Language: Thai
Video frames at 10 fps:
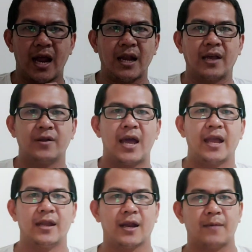ขนาดไหนก็ได้
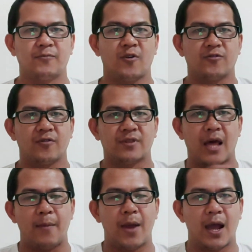นะครับ
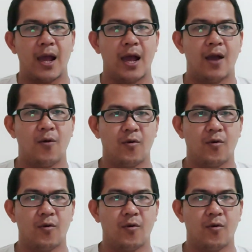223